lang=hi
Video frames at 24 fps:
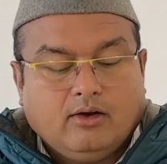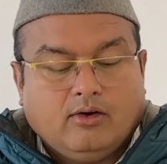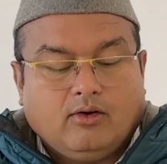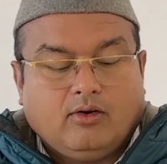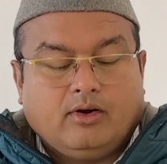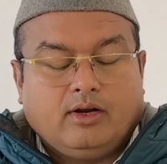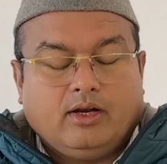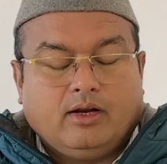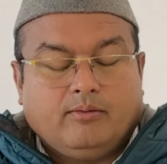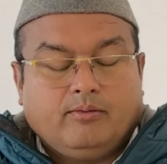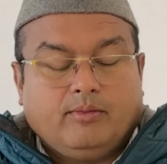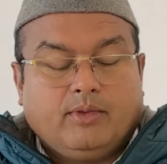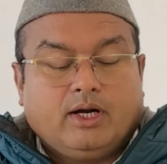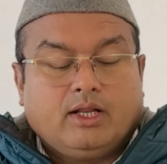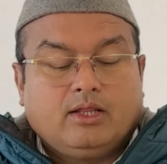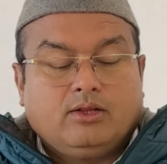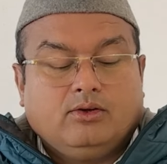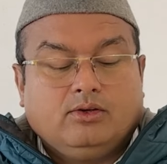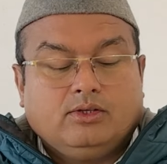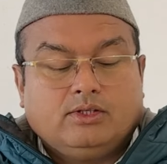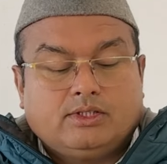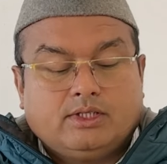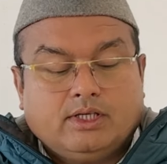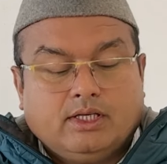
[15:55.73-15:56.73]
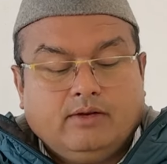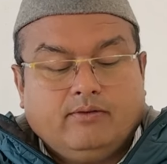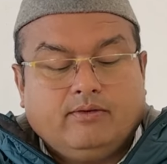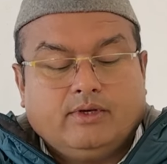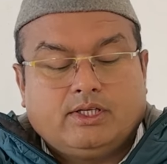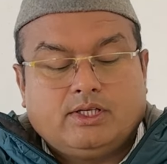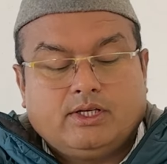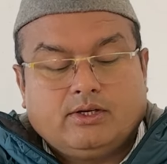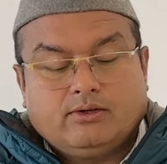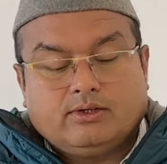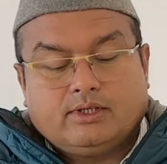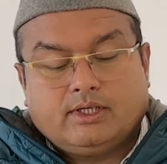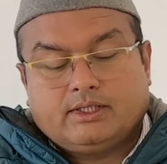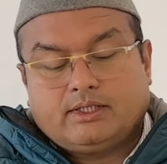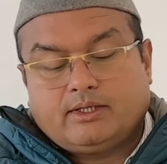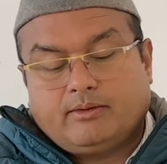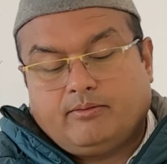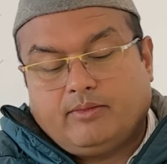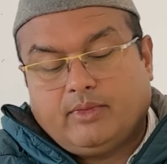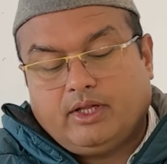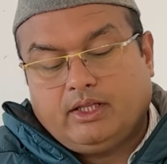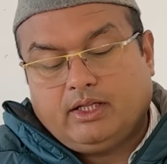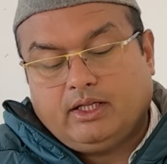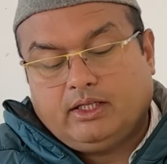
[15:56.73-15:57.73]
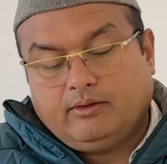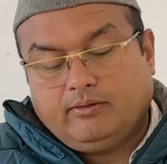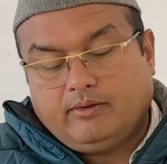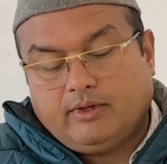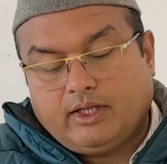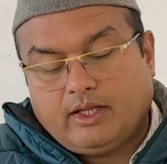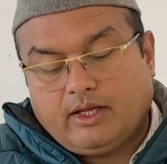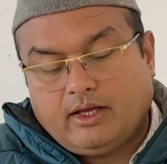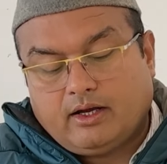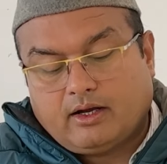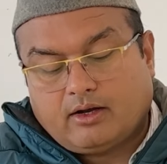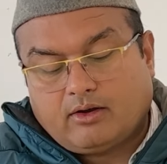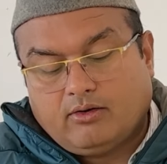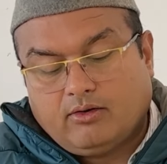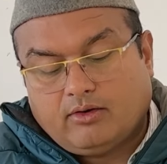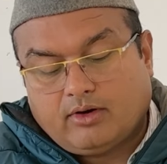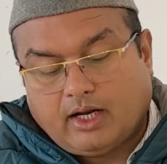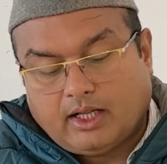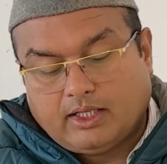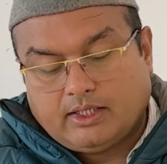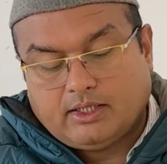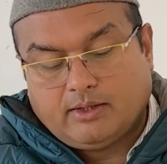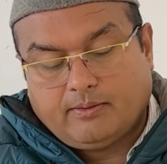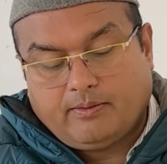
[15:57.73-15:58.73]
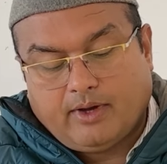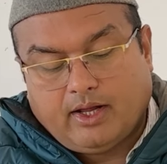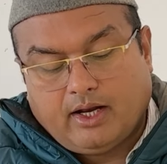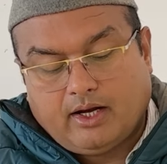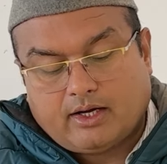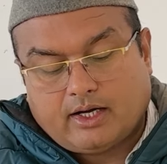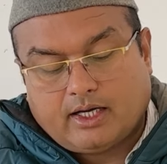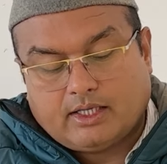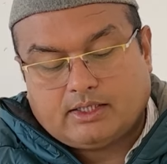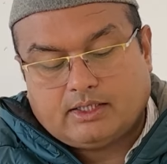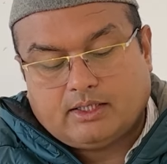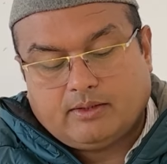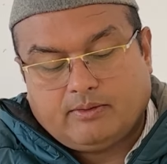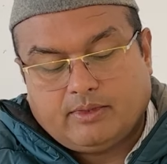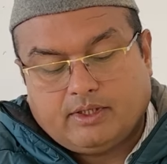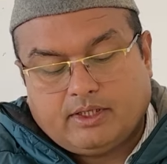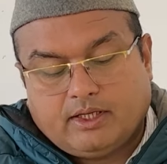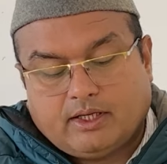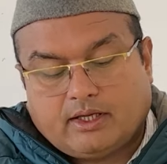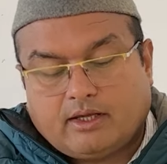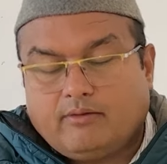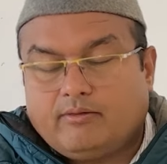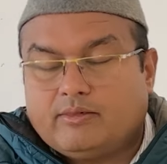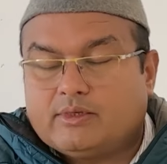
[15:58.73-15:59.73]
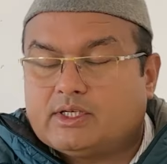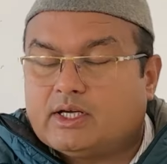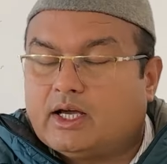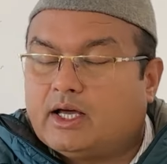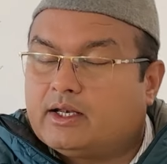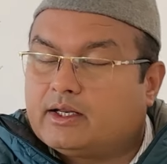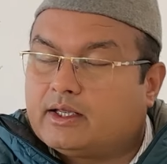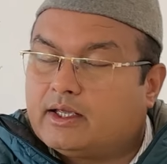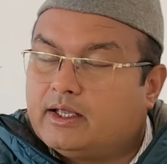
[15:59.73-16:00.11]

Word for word: और नंबर दो जिन विषयों से संबंधित विधेयक को राज्यपाल राष्ट्रपति के विचार